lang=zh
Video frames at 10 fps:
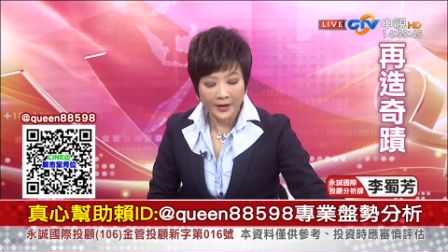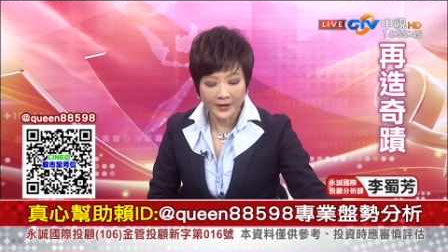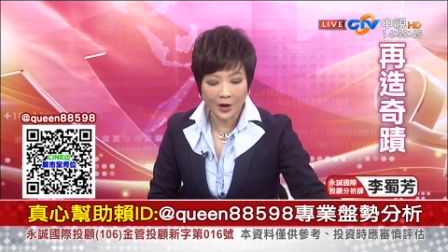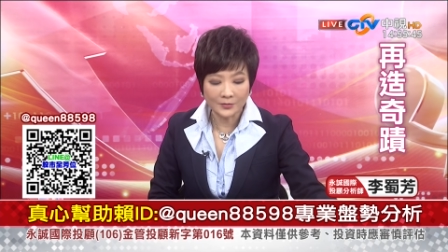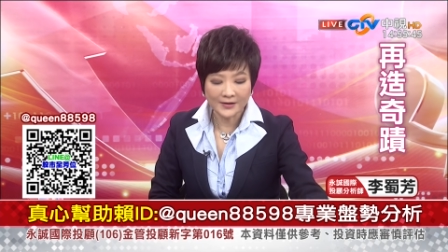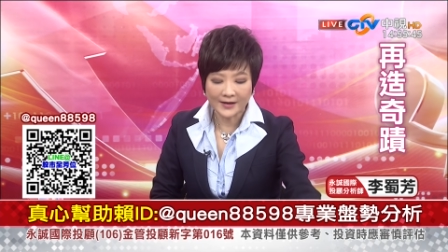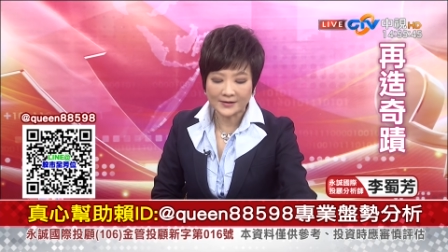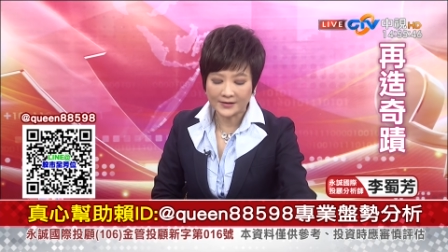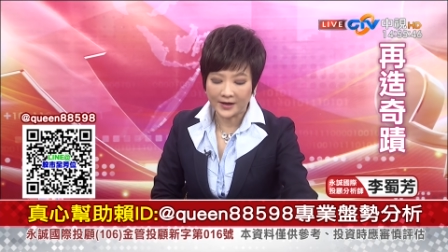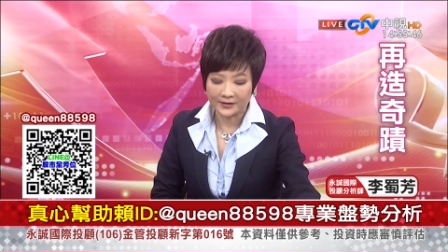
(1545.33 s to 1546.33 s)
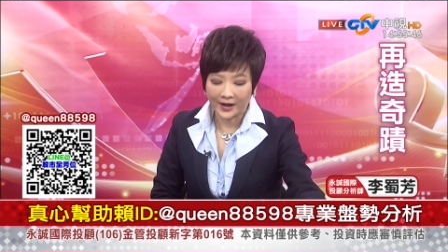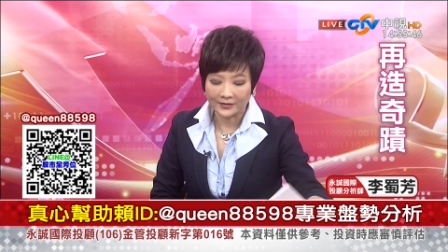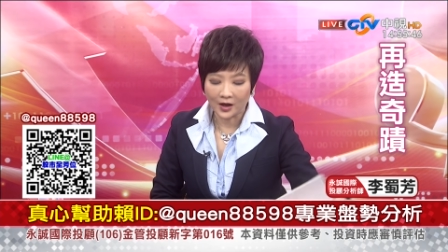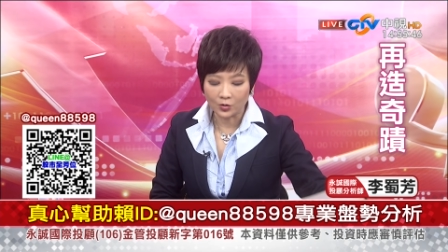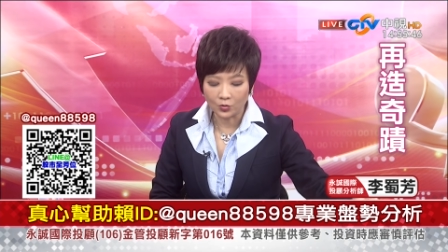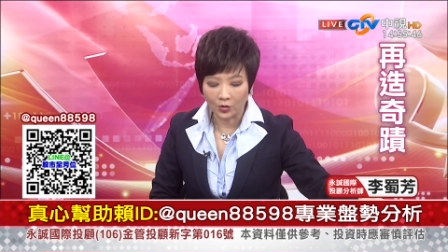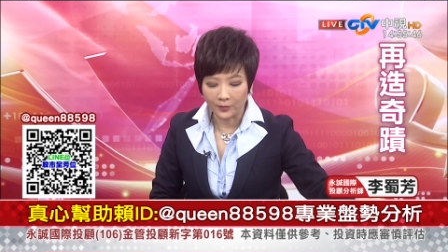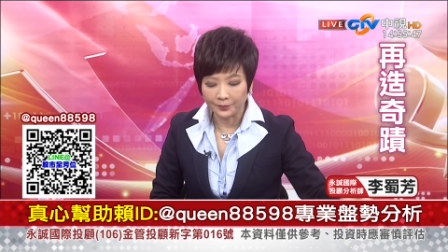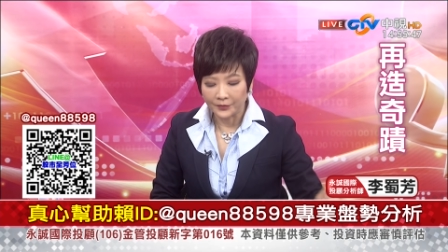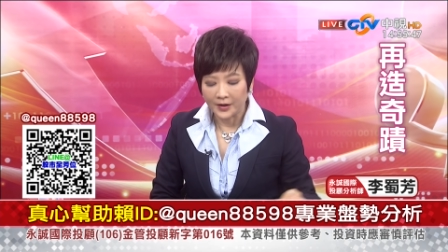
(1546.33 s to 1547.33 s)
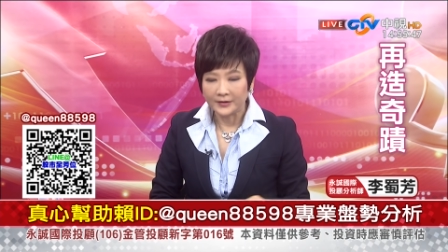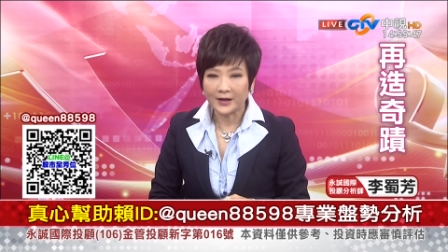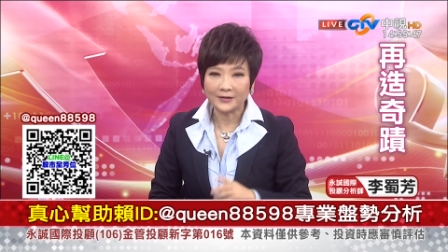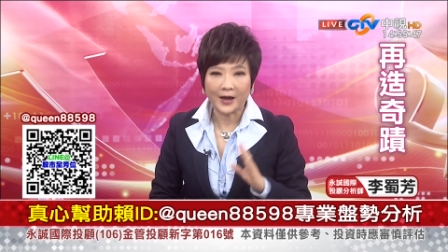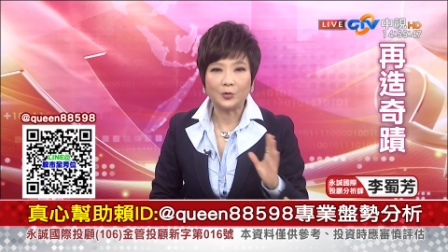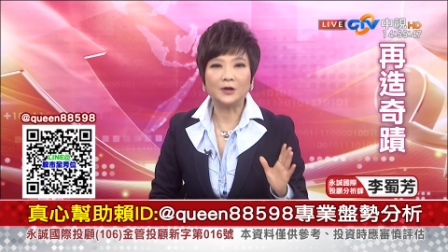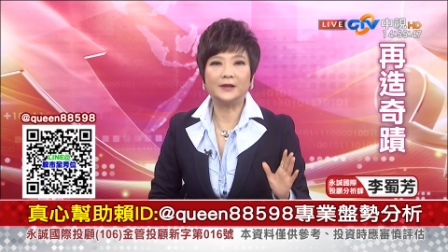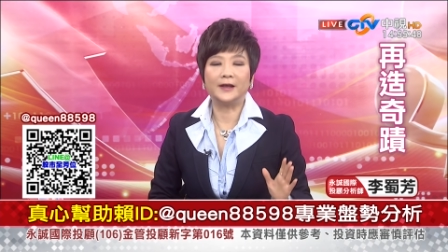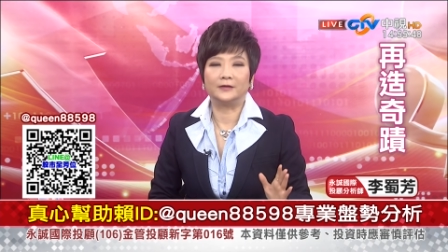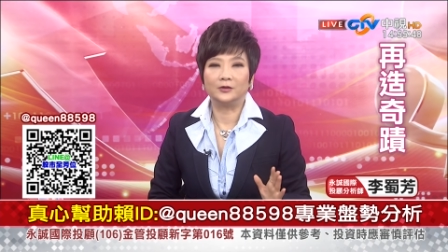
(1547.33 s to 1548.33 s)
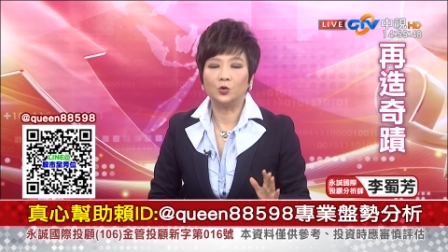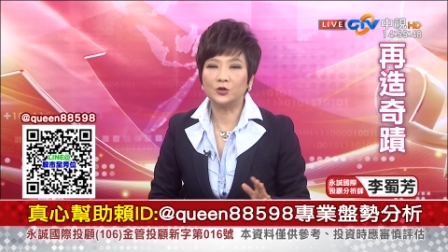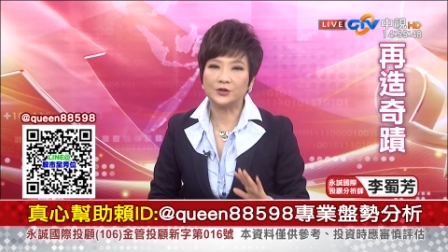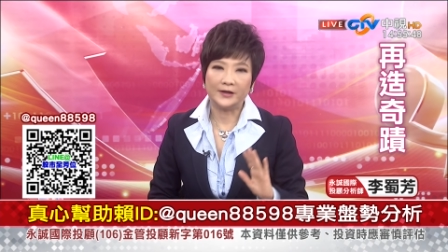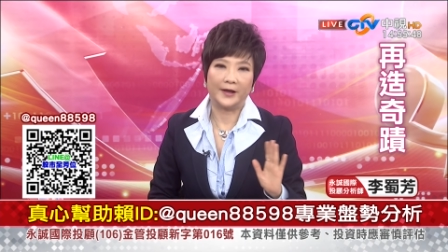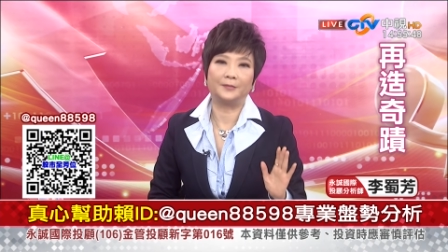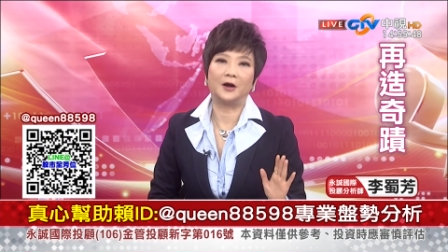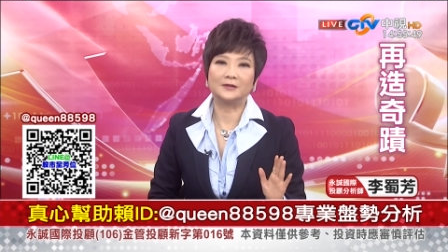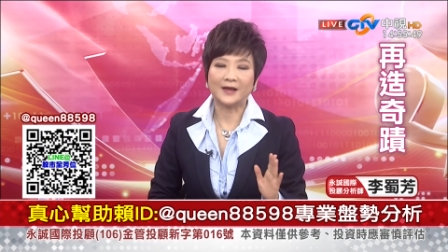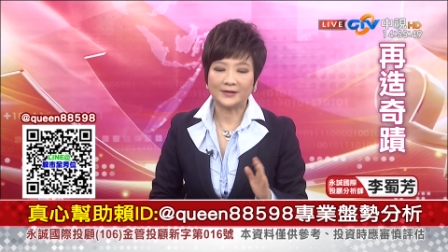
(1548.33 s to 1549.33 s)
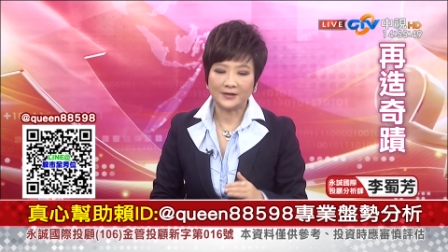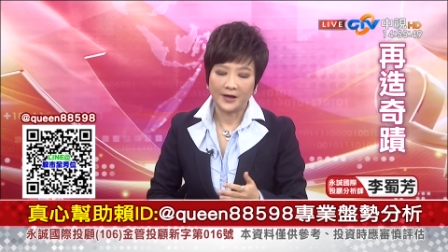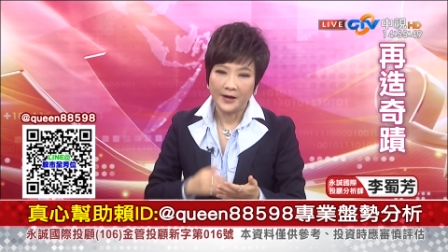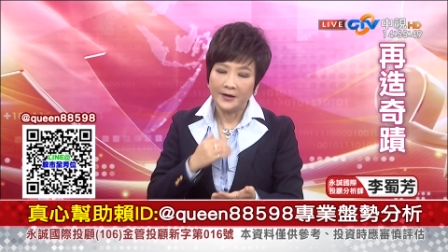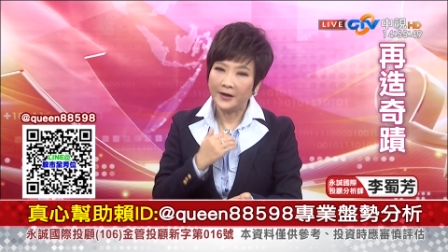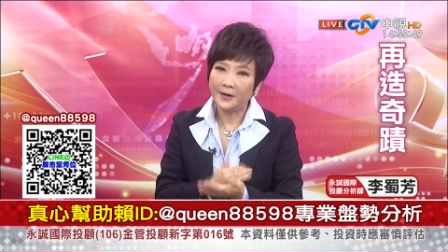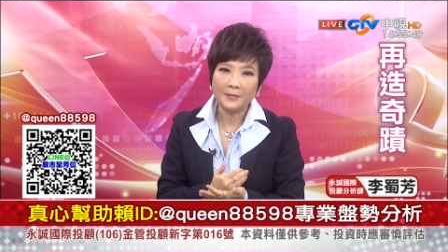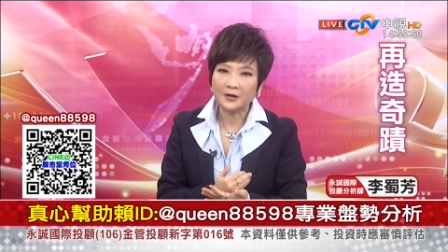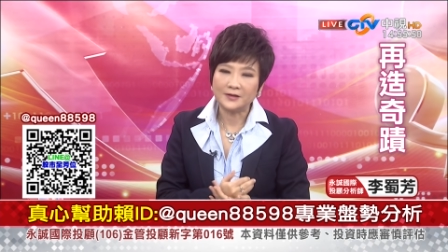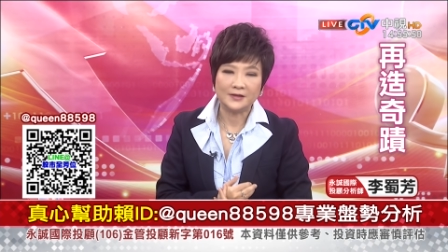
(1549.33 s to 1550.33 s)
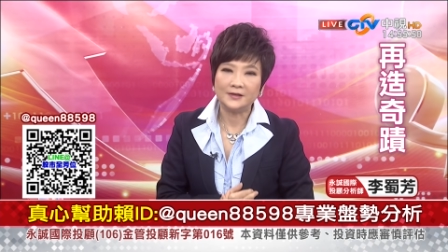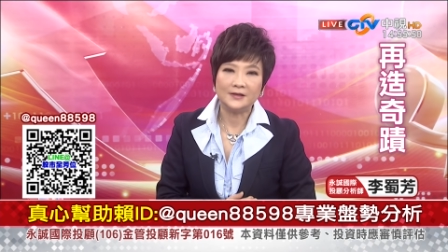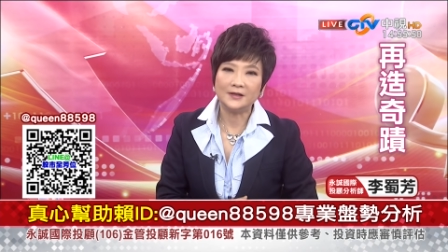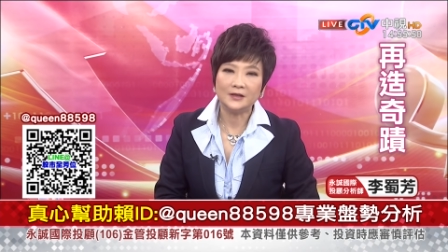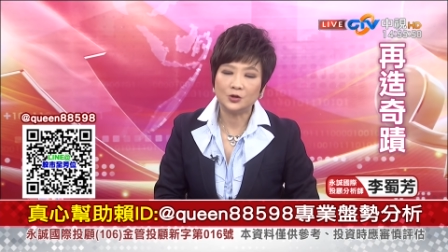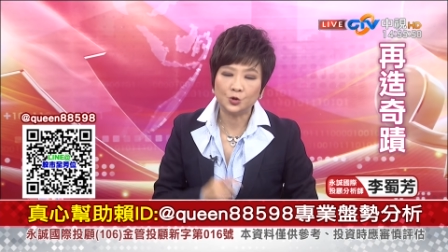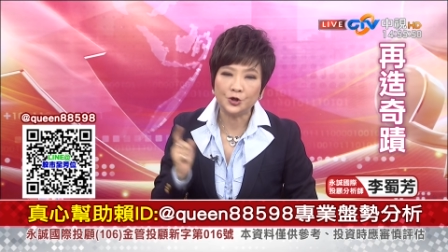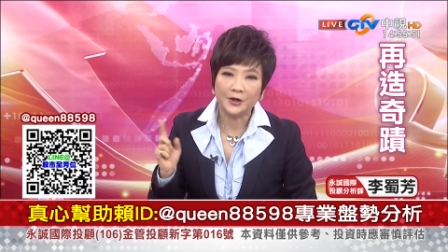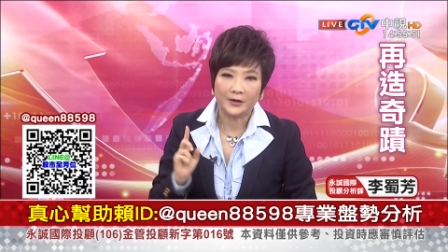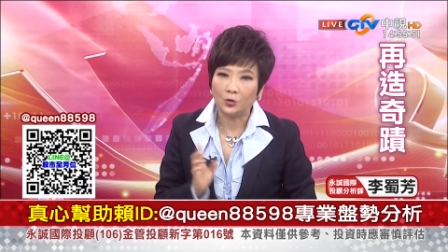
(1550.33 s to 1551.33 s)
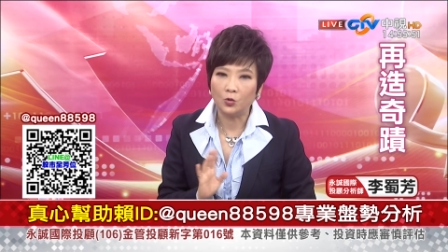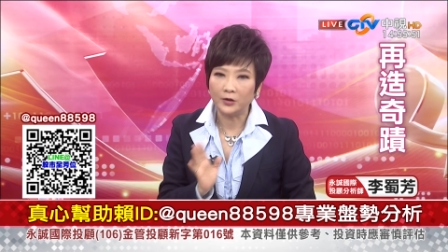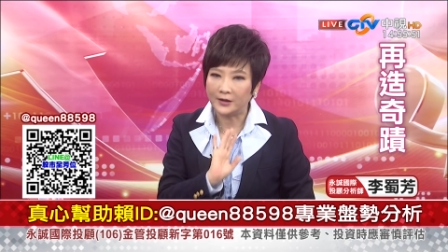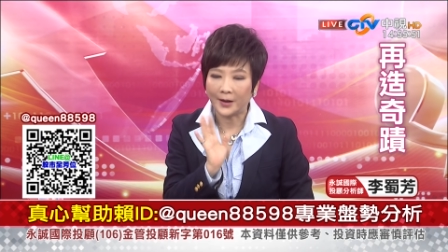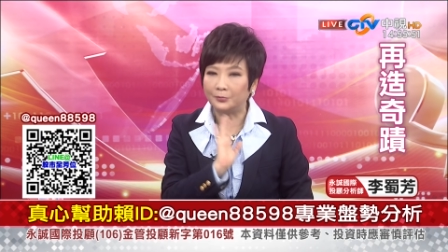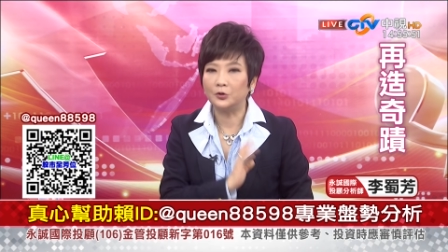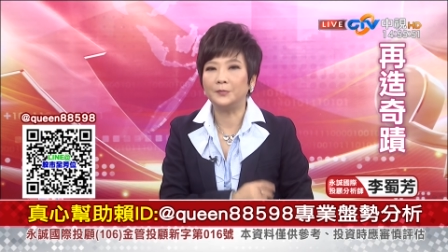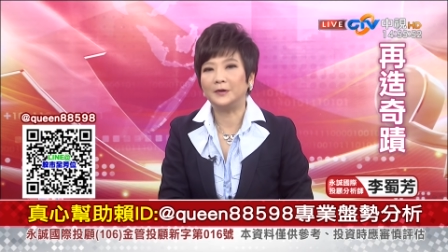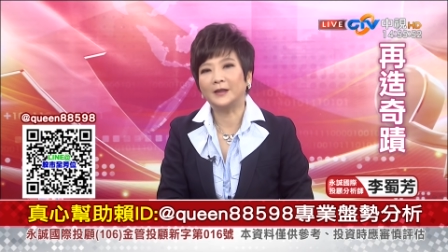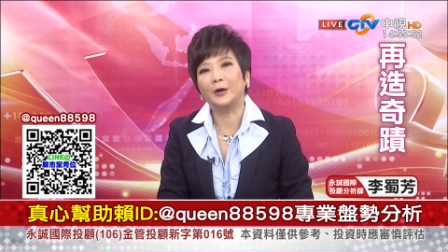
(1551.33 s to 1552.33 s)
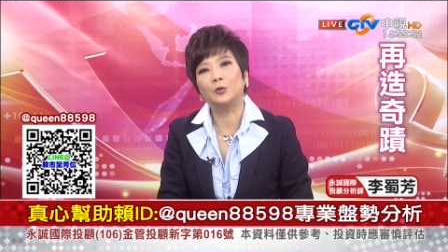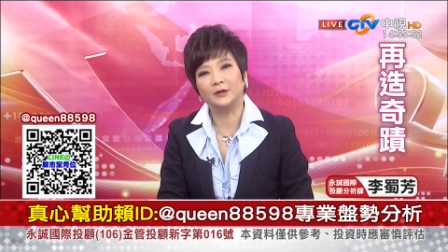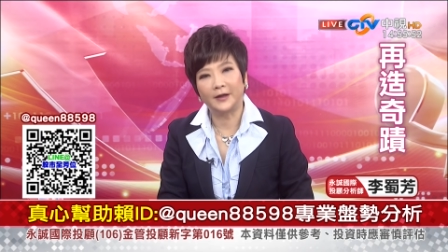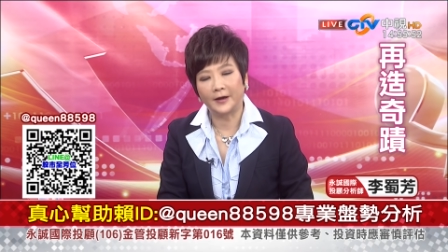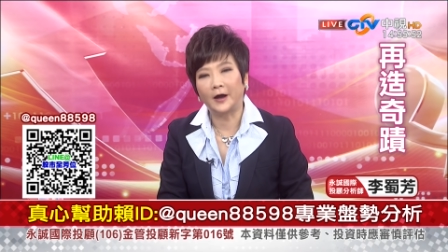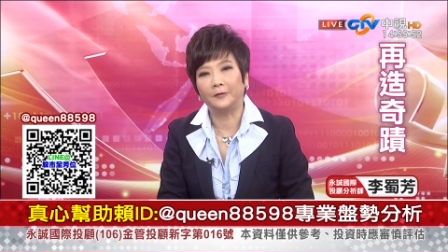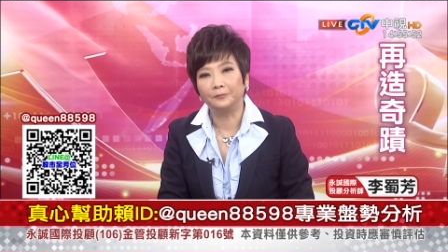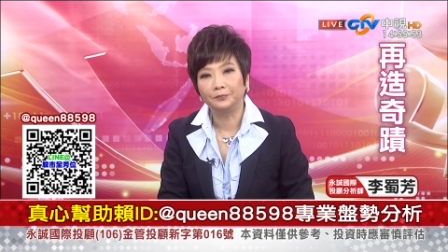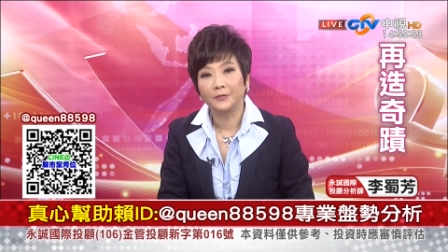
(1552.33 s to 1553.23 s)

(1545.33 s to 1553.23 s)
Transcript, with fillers: 那我们在之前也谈到过。那台光电或是联茂，再次联茂其实今去年的获利它不会比台光电好。